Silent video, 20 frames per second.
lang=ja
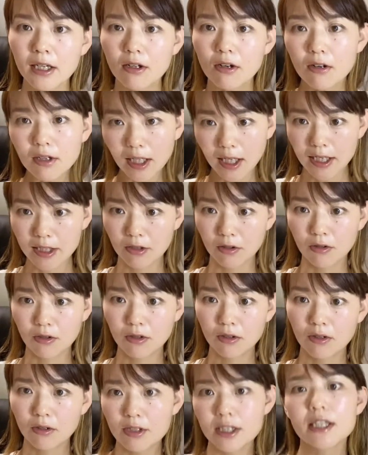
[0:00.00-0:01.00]
今回、
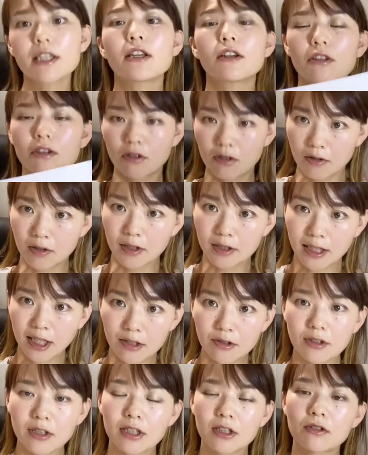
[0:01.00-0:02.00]
個人業の方を
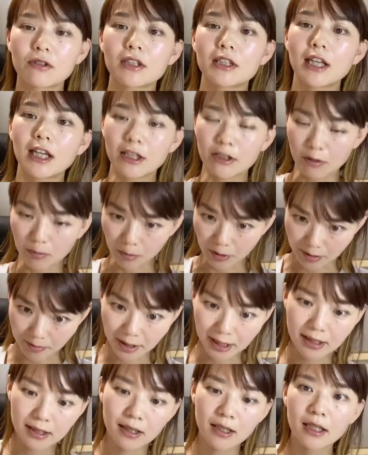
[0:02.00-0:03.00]
例えに取りたいと思いま
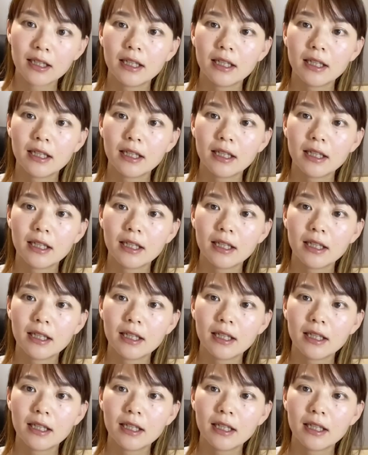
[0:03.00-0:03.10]
す。